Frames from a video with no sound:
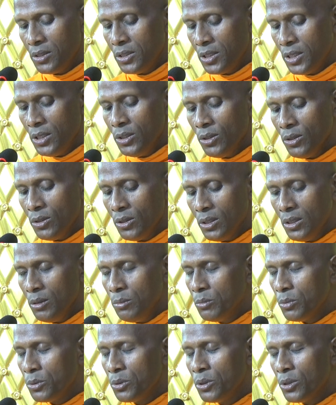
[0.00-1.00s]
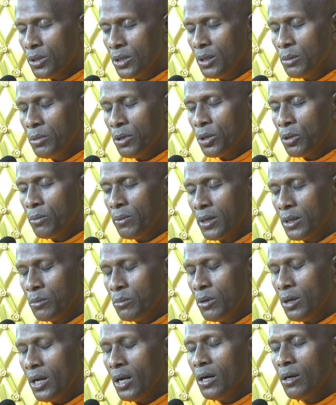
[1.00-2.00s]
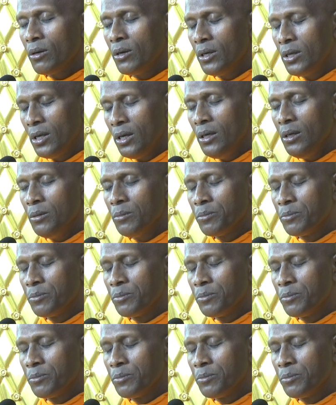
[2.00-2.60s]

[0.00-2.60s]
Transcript: সেই অর্থে বুদ্ধকে ভগবান বলা হয় না